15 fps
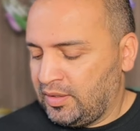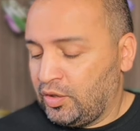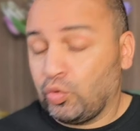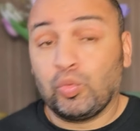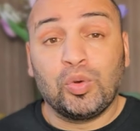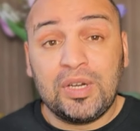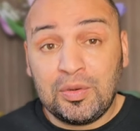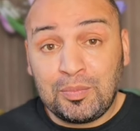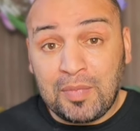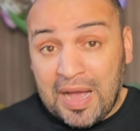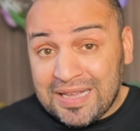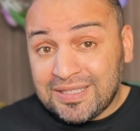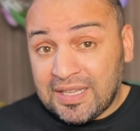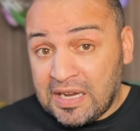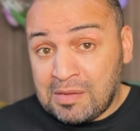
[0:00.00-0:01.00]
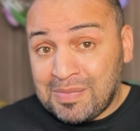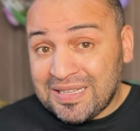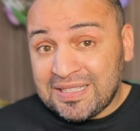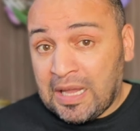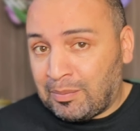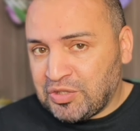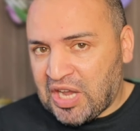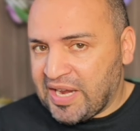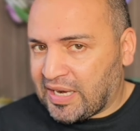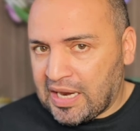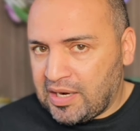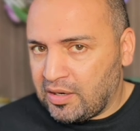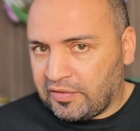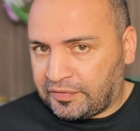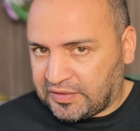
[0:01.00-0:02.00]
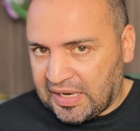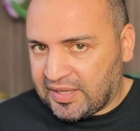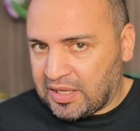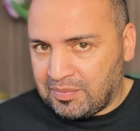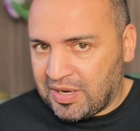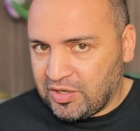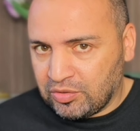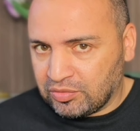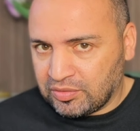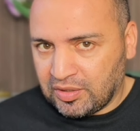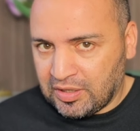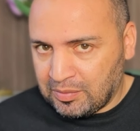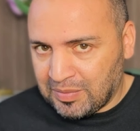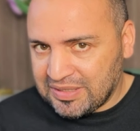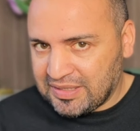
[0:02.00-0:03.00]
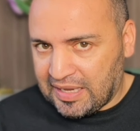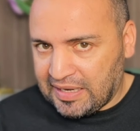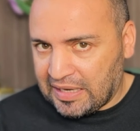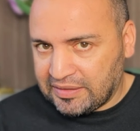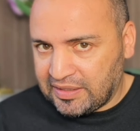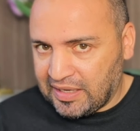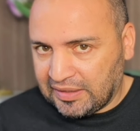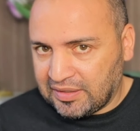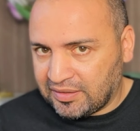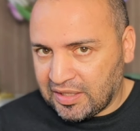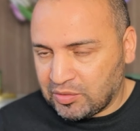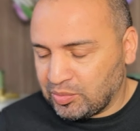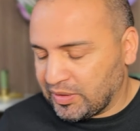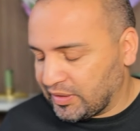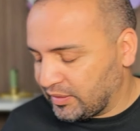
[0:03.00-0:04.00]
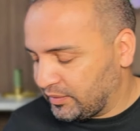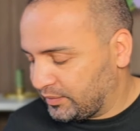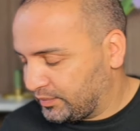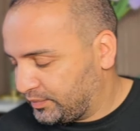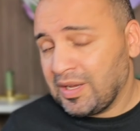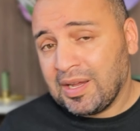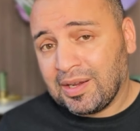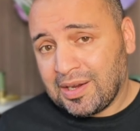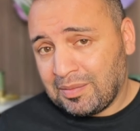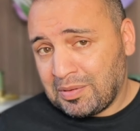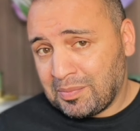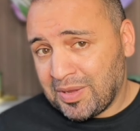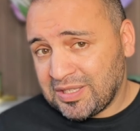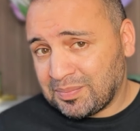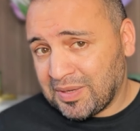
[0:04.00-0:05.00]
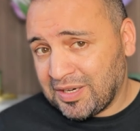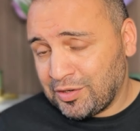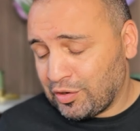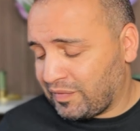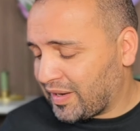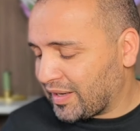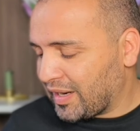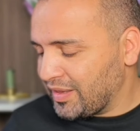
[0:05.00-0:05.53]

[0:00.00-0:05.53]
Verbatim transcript: واصلا المصنع مش حيكلف 3 مليون المصنع اللي حيدير اعاده تدوير قبل ما ننهي الفقره